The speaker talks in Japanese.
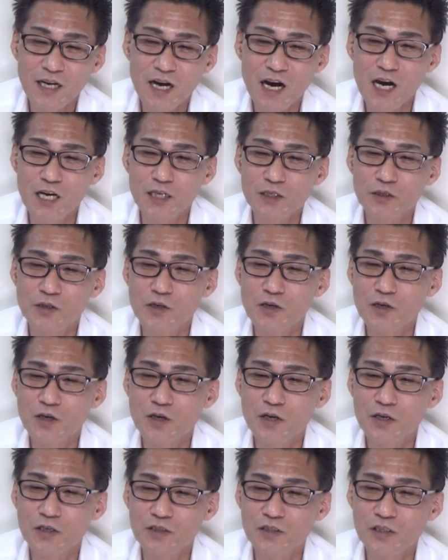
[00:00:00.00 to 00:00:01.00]
あ
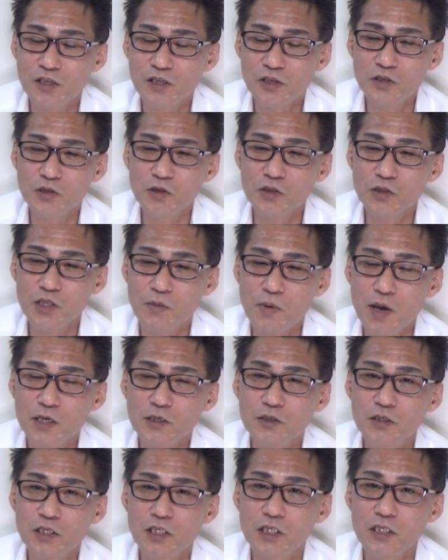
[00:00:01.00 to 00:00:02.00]
のー、中央で
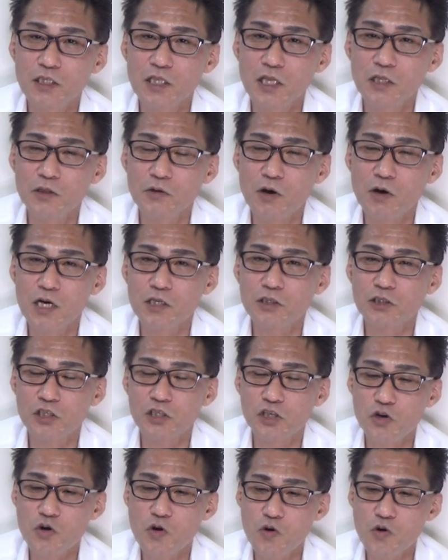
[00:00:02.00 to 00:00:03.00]
マイク握ってんのが区
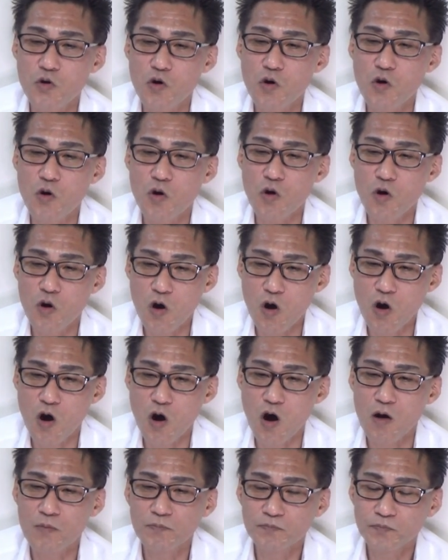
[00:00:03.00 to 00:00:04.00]
長候
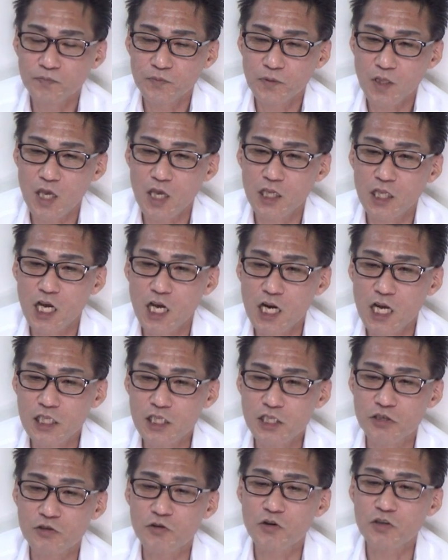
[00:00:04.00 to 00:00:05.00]
補、えー、
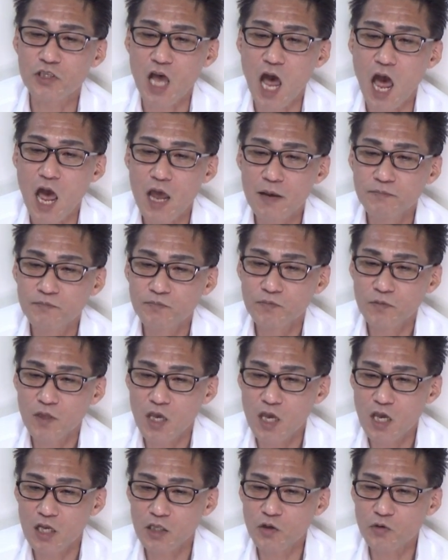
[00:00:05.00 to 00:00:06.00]
75歳。
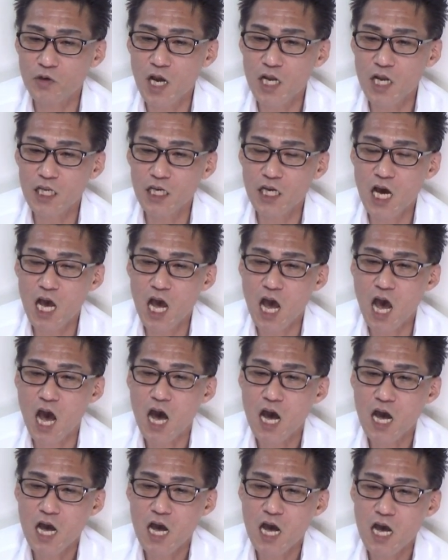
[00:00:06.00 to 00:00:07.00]
えー、隣
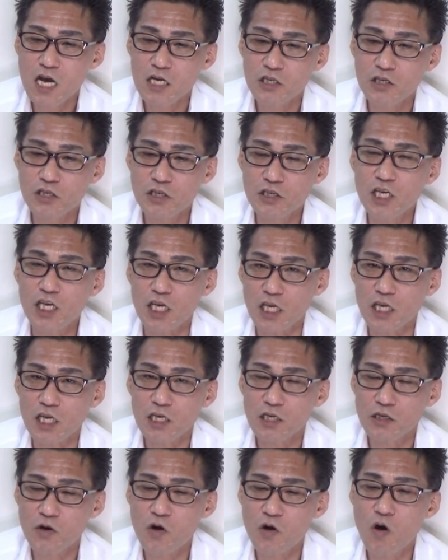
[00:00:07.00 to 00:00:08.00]
が、区議
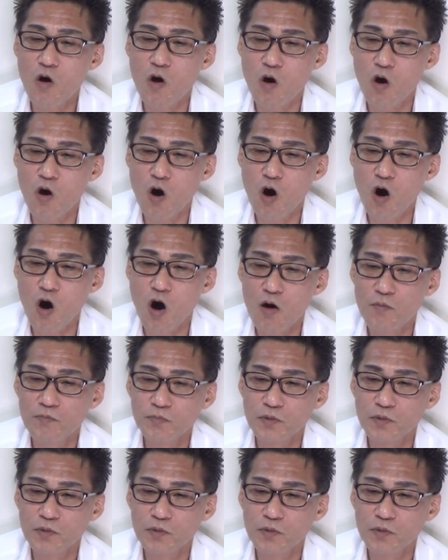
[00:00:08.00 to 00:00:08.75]
候補、